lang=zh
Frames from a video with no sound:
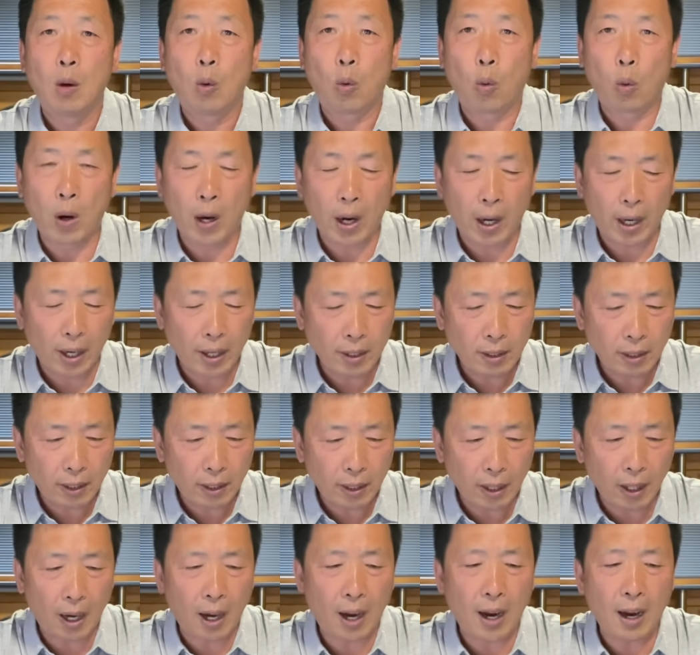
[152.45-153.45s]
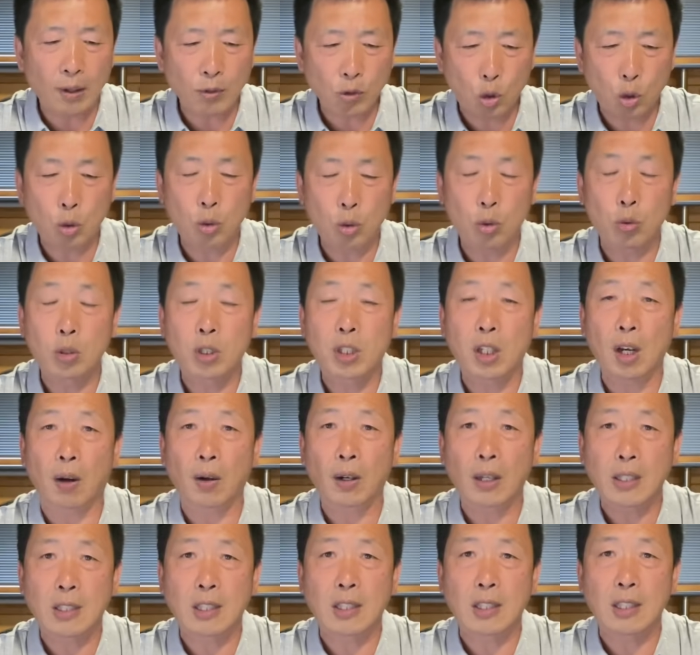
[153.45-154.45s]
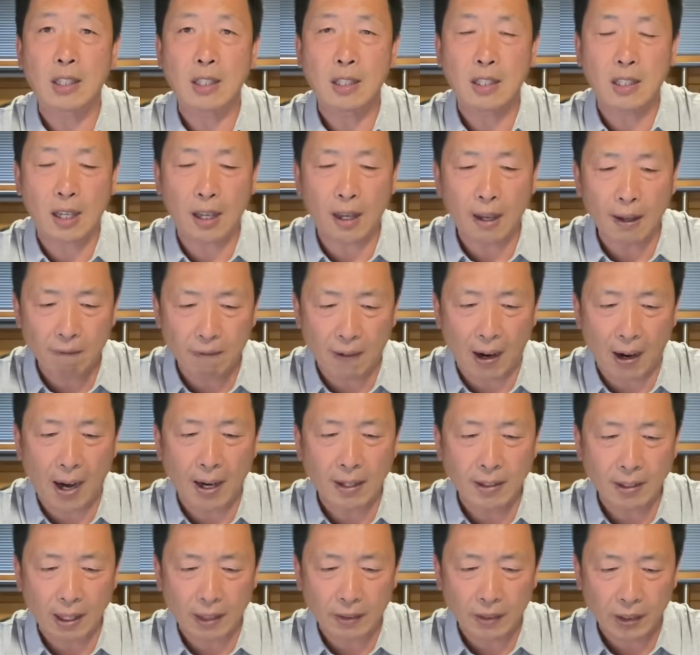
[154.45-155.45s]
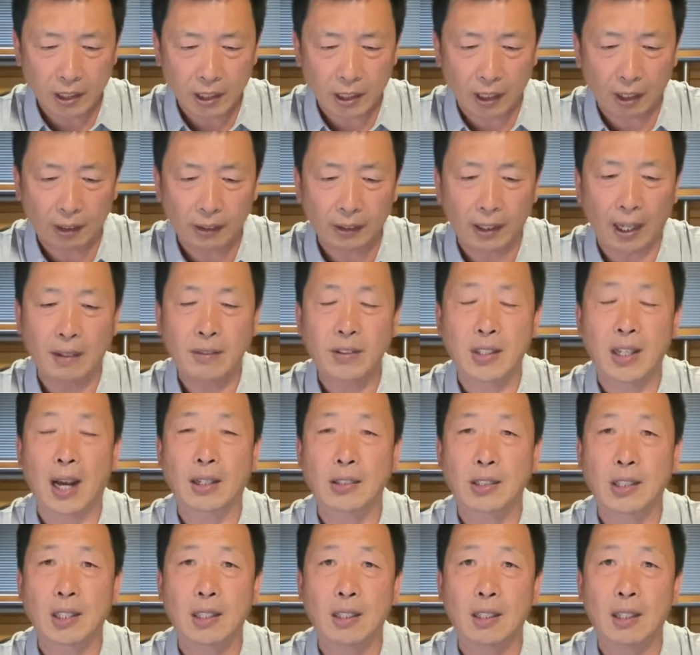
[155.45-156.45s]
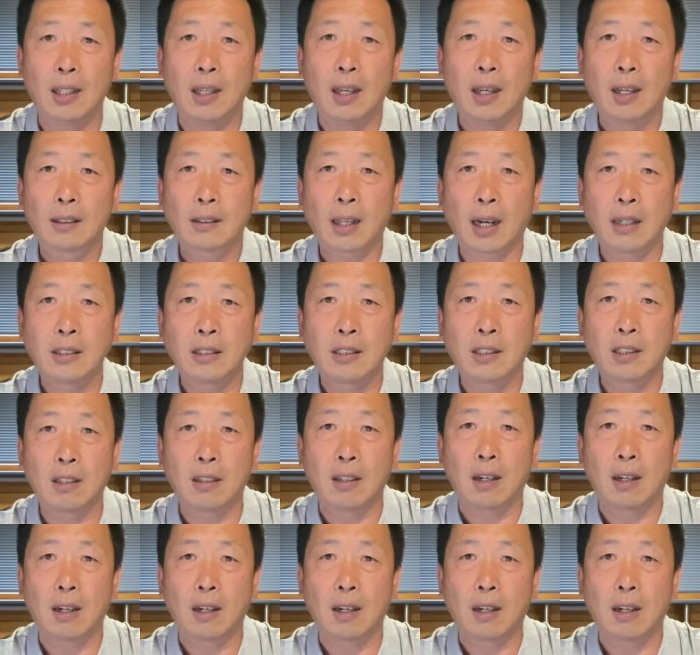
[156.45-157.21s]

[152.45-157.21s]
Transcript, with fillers: 我很遗憾取消了几千万人的圣诞假期，但这